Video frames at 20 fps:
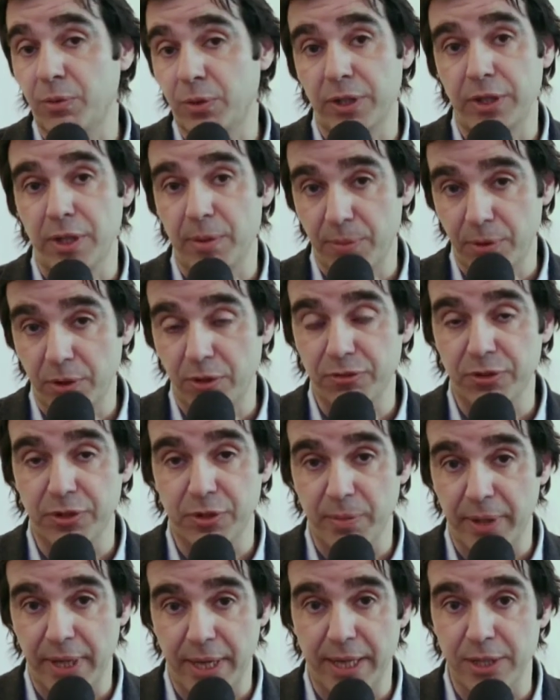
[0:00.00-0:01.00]
quindi del
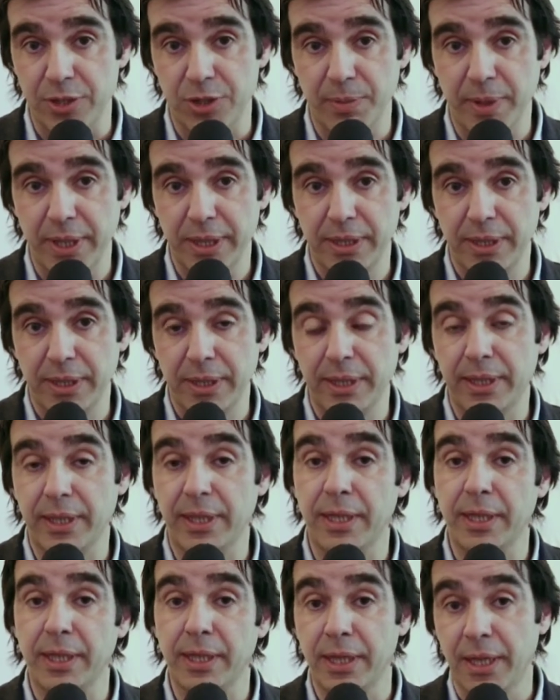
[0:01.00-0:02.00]
profit management
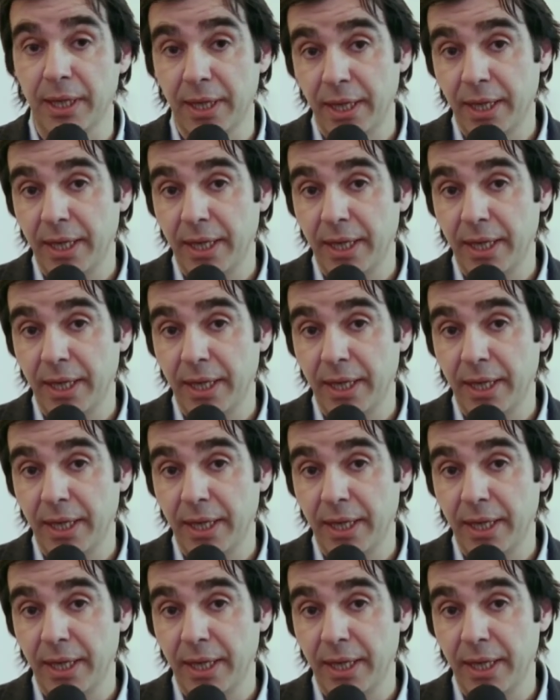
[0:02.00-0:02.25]
e